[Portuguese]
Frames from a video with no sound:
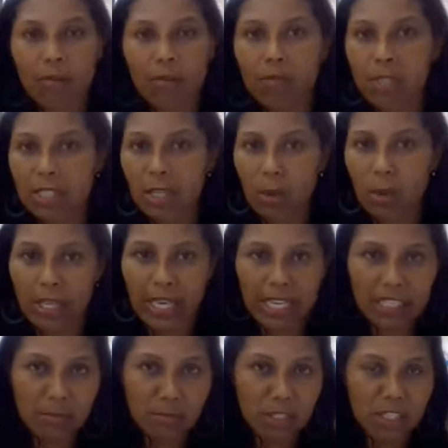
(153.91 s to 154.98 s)
Você
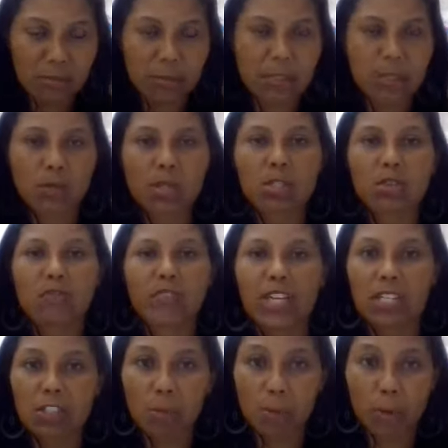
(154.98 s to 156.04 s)
conhece muitas pessoas,
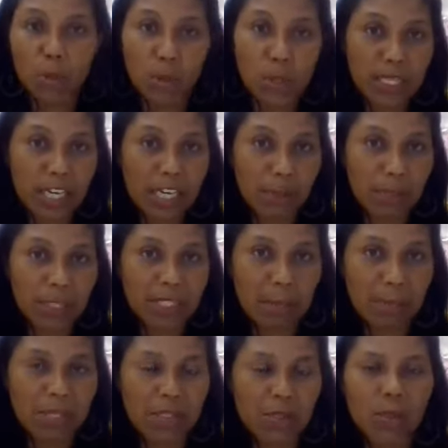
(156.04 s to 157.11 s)
oferece oportunidade para essa
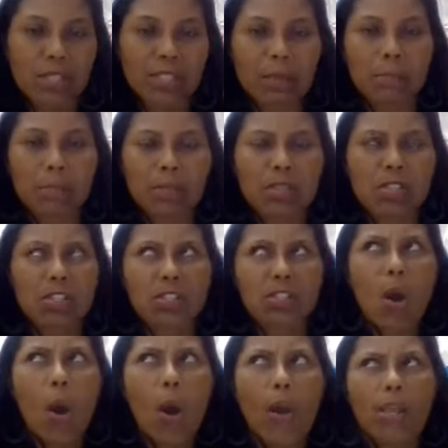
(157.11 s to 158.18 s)
pessoa, essa pessoa diz:
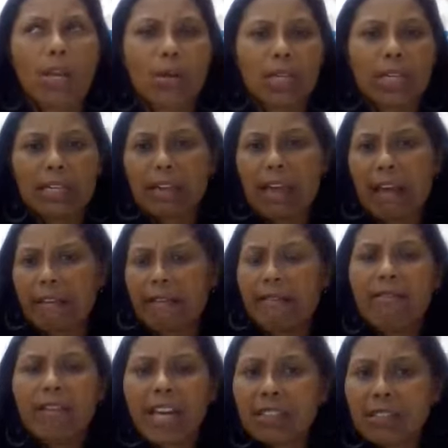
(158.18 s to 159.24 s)
Olha, Léo,
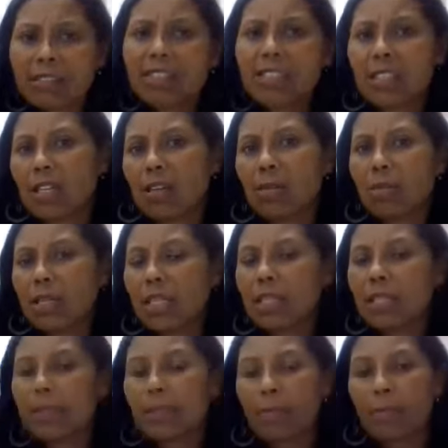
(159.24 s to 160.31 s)
eu quero ser
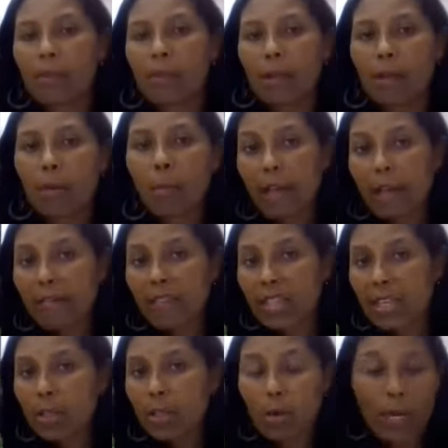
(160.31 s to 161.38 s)
uma, uma
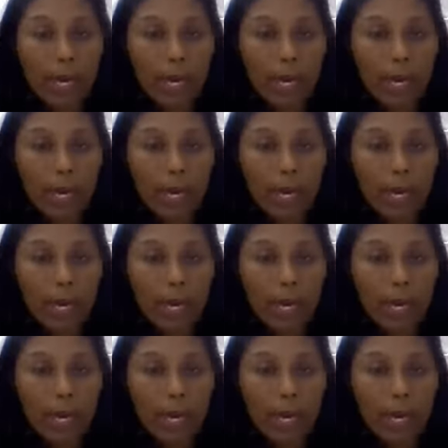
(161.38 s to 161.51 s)
revendedora.